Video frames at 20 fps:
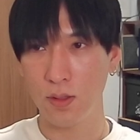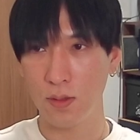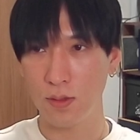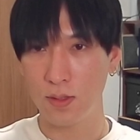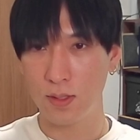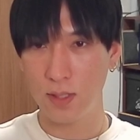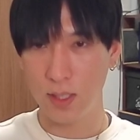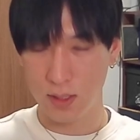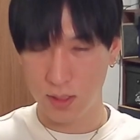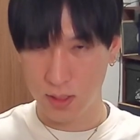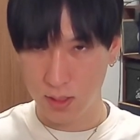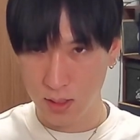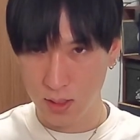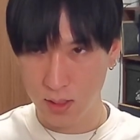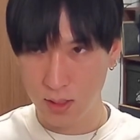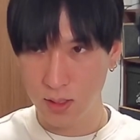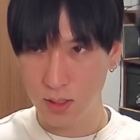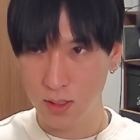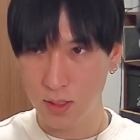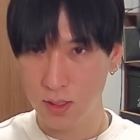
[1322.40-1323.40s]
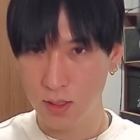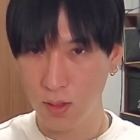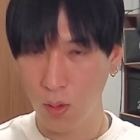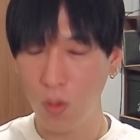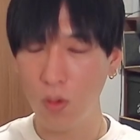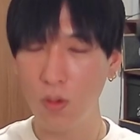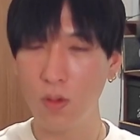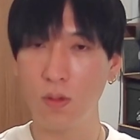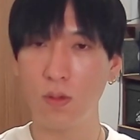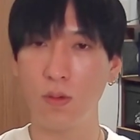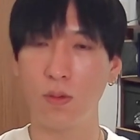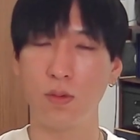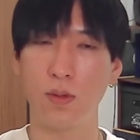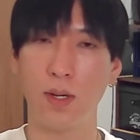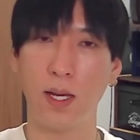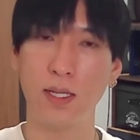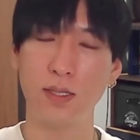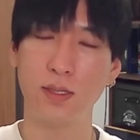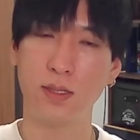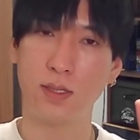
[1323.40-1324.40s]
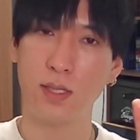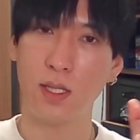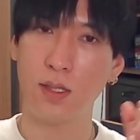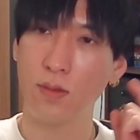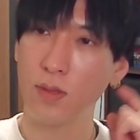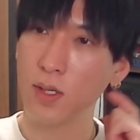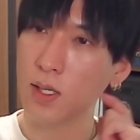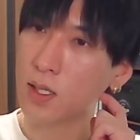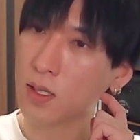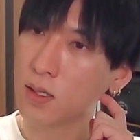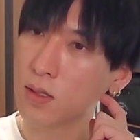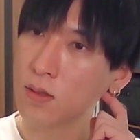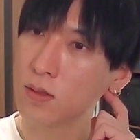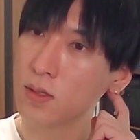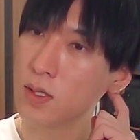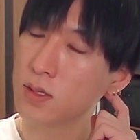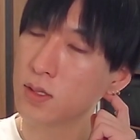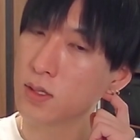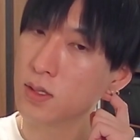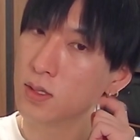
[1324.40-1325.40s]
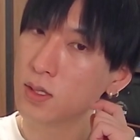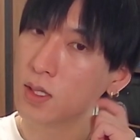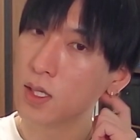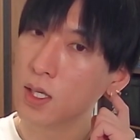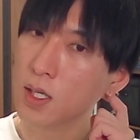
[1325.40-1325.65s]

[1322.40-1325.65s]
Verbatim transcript: です。香港ハンセンの影響です。